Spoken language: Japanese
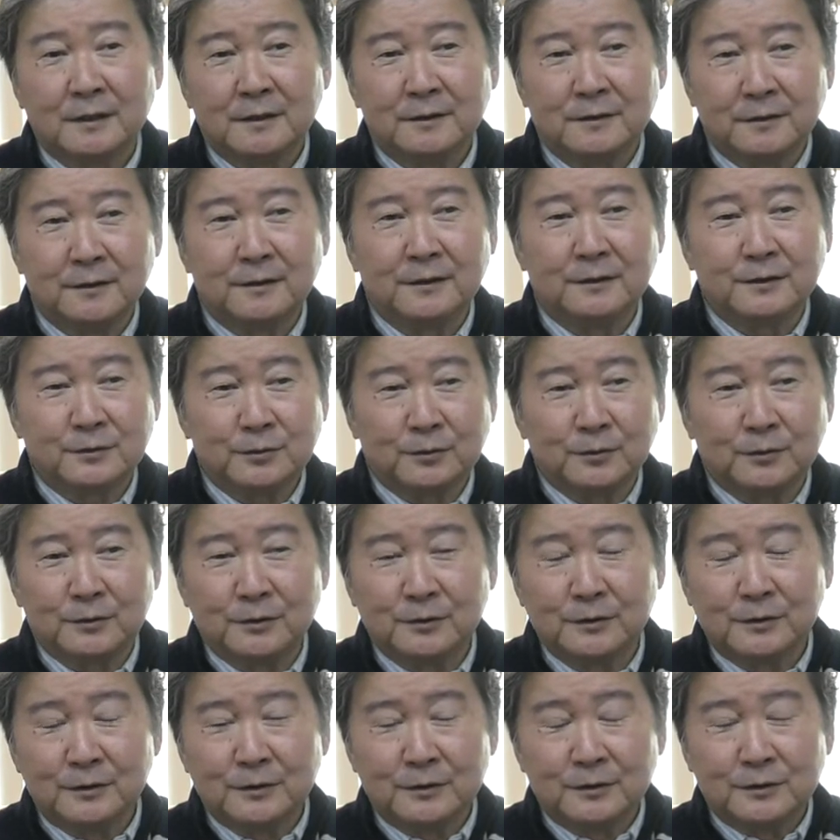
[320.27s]
ね、その
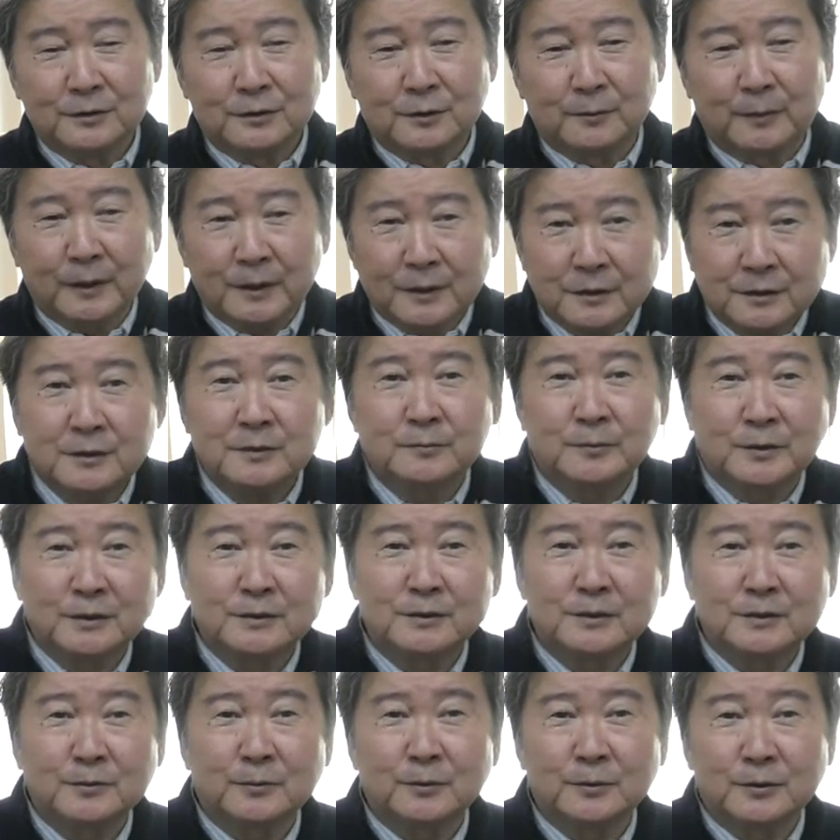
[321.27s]
素晴らしい
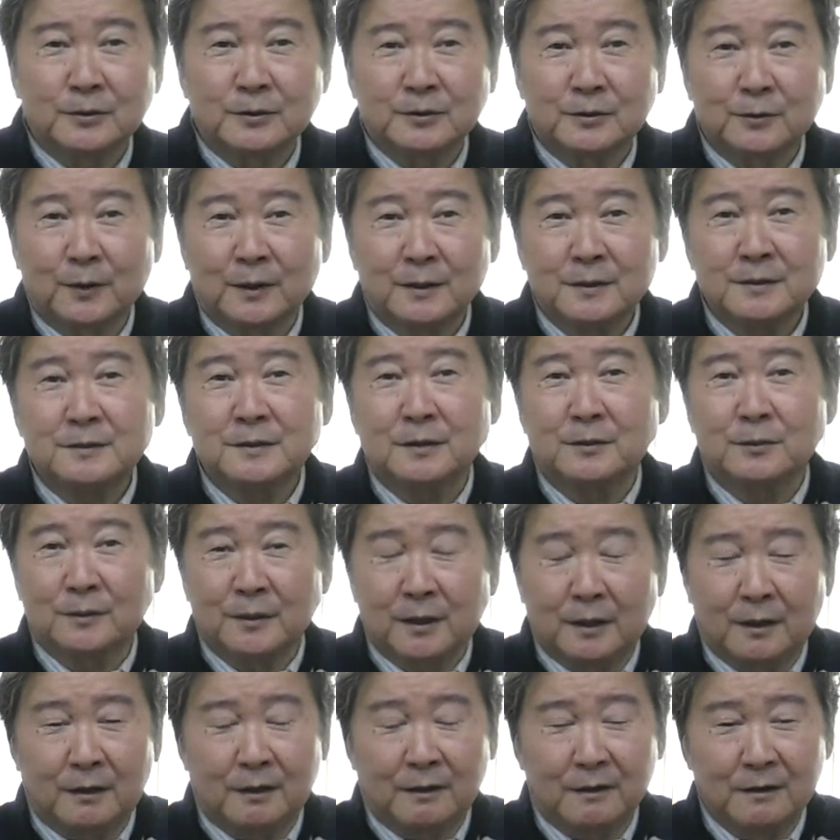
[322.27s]
ビジネスモデルって言われてたの
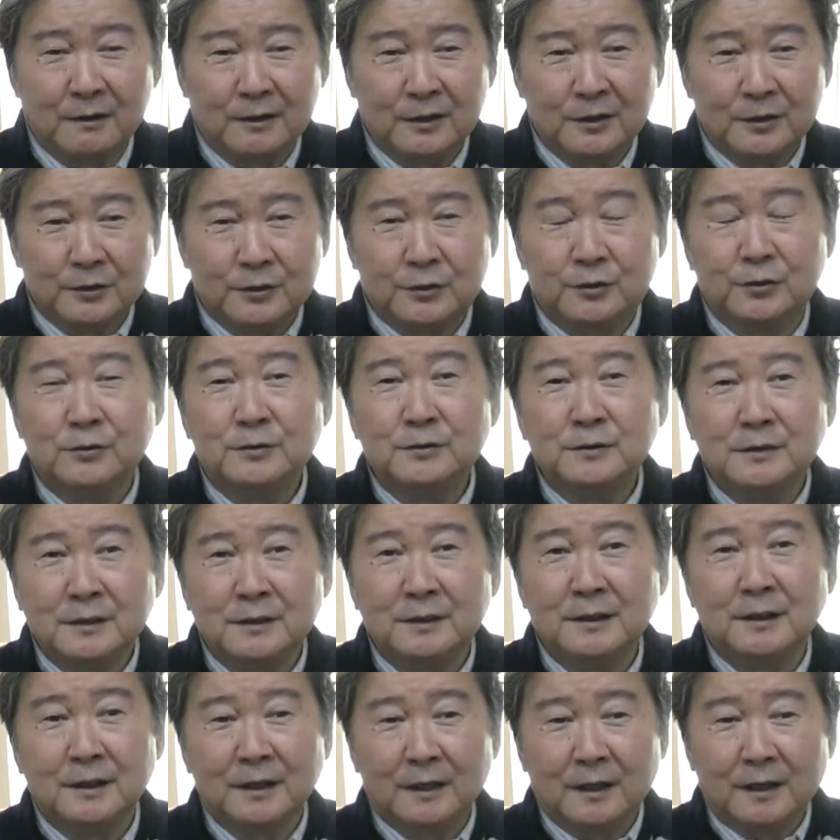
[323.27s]
が急
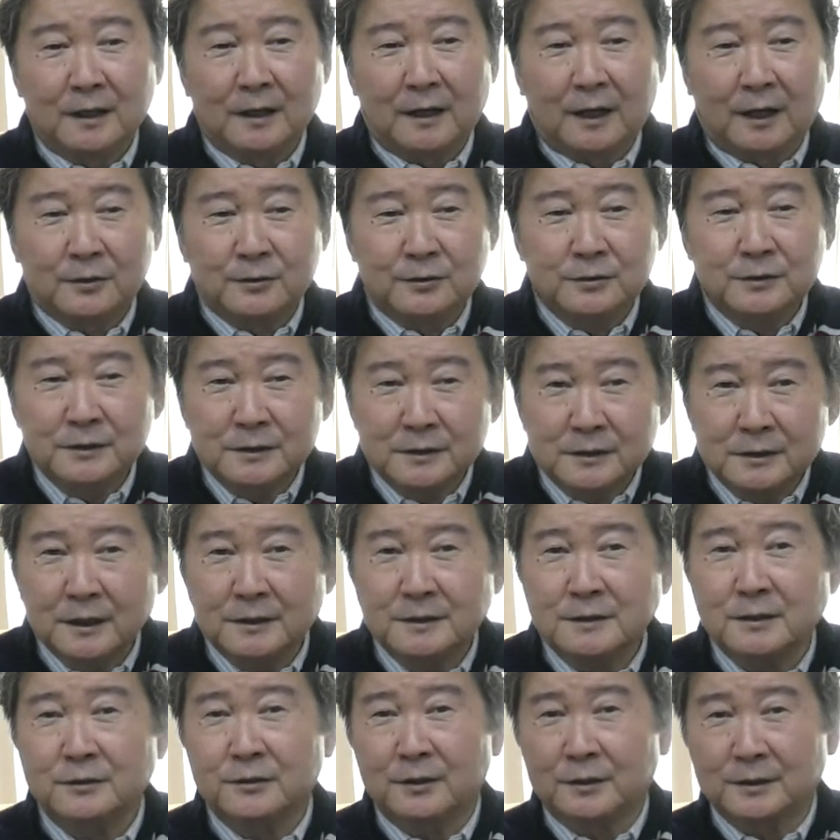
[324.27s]
に悪人になっ
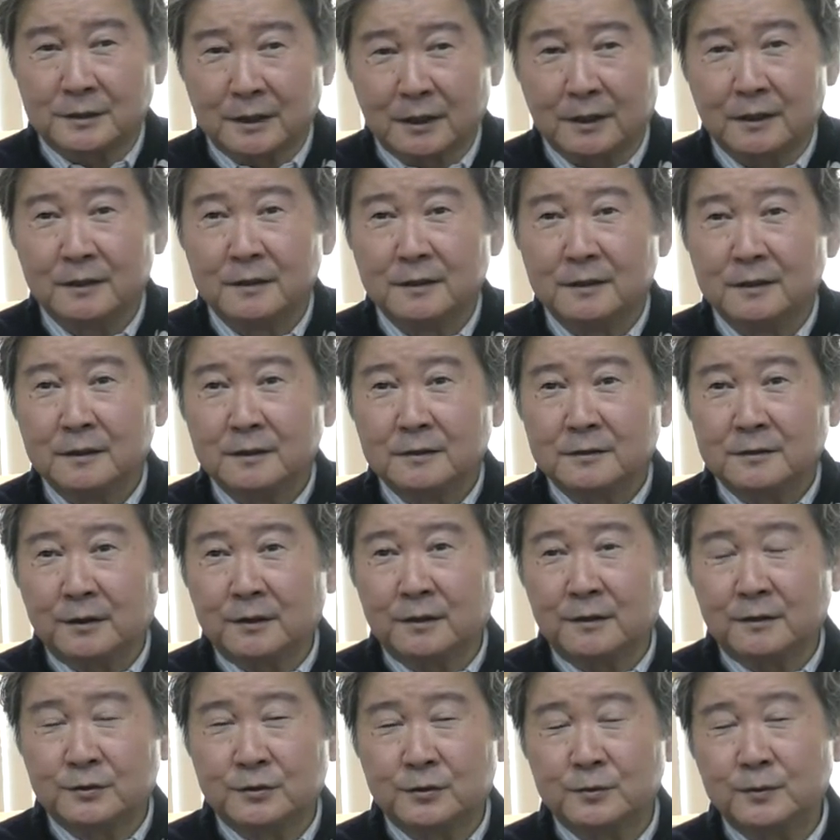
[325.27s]
ちゃったわけじゃんだ
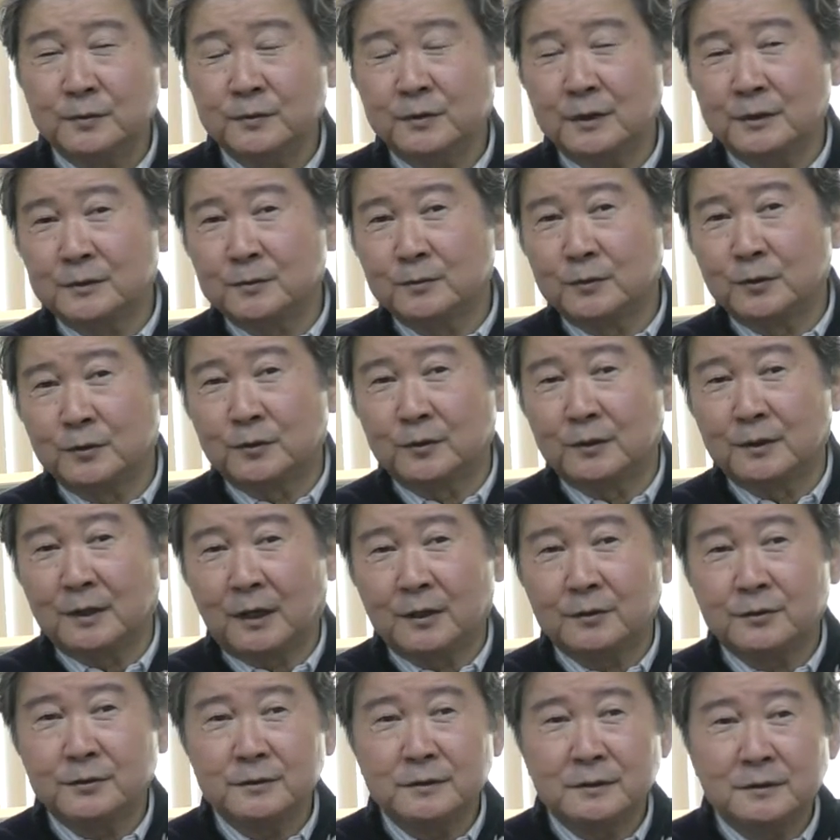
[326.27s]
から自分たちも
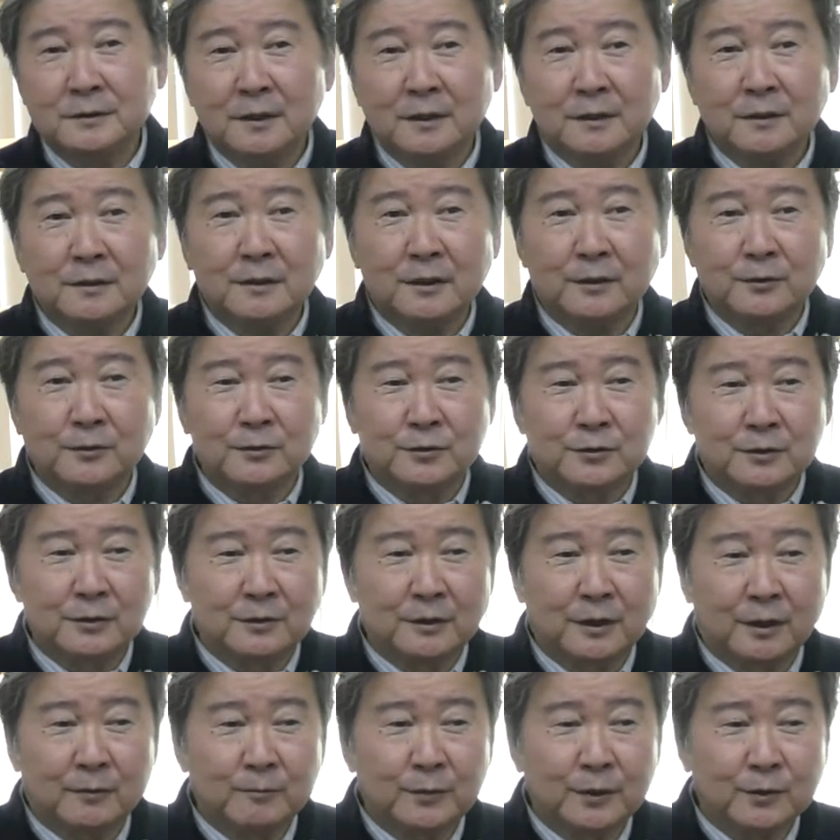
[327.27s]
悪人にならないように
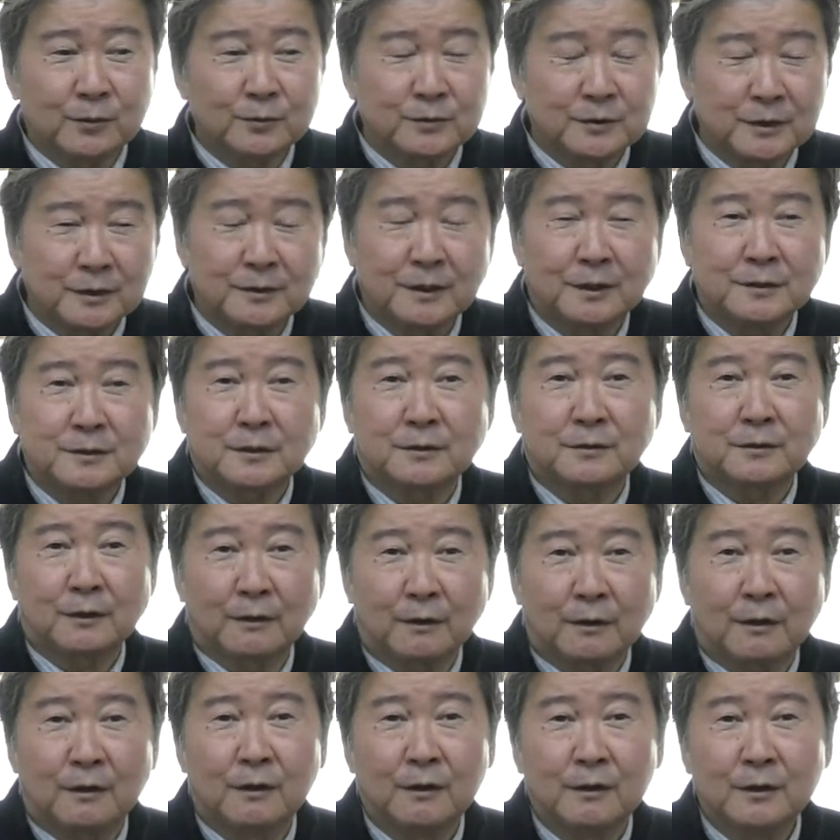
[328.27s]
頑張ろうぜになっちゃったか
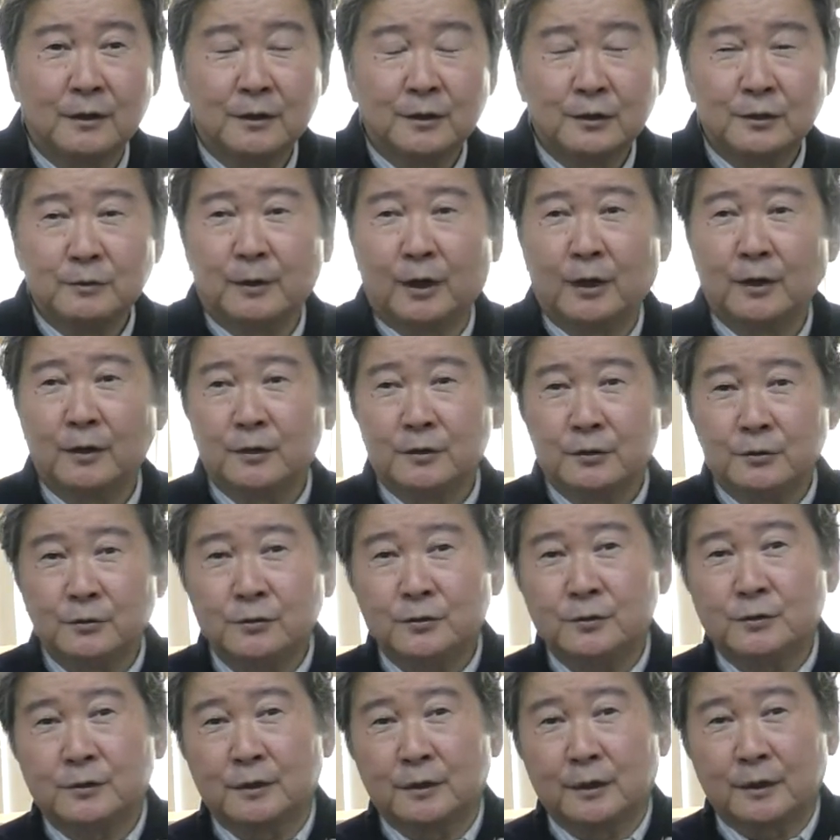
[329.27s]
ら今
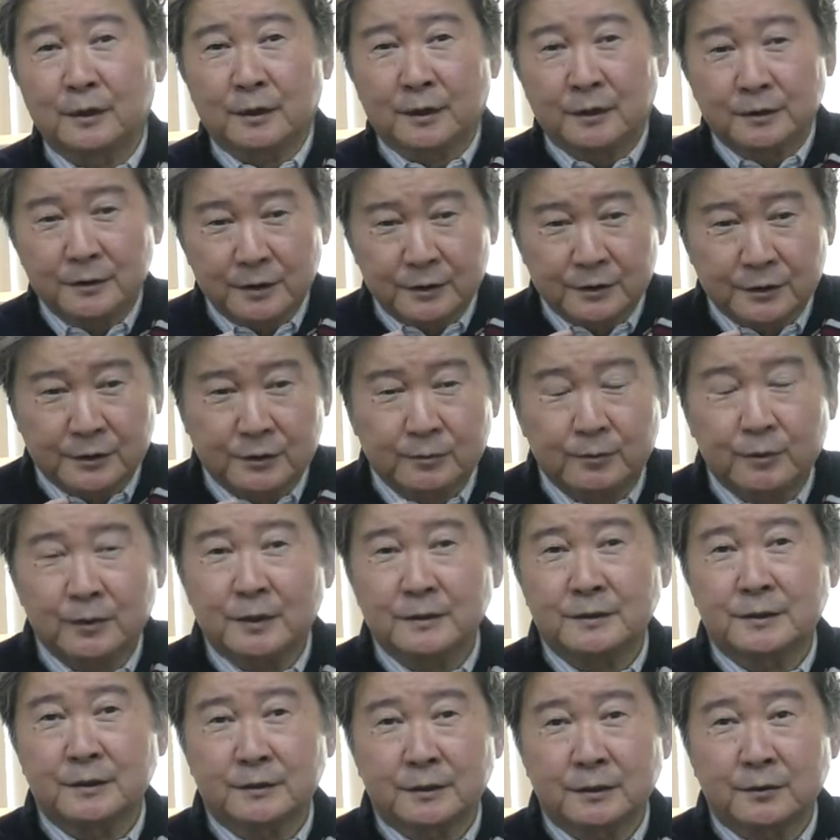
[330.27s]
融資がかなり絞ら
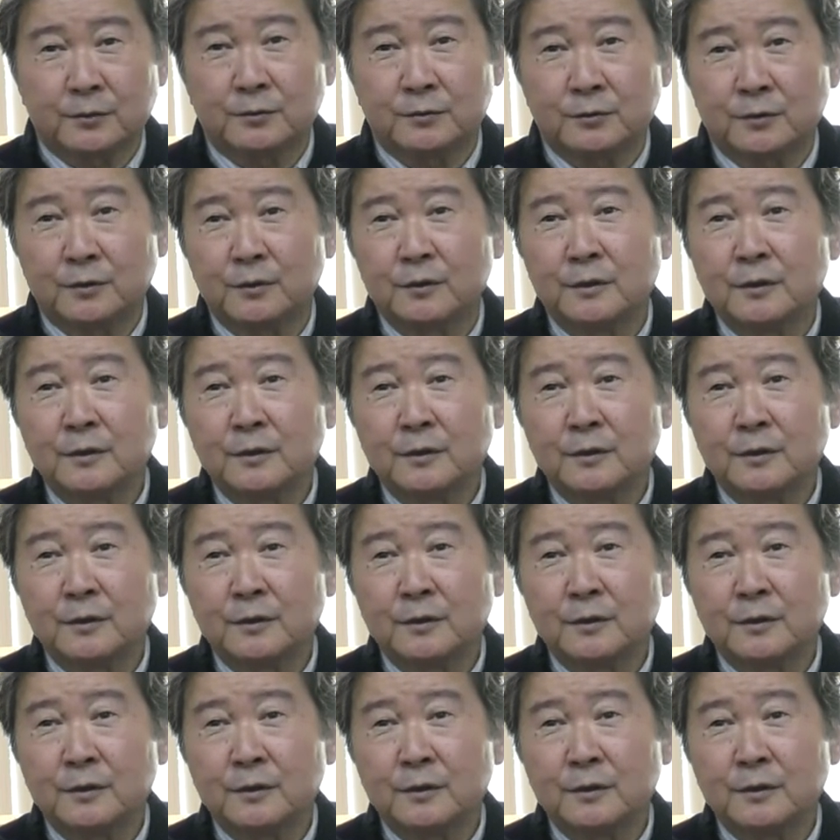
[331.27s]
れちゃったってこと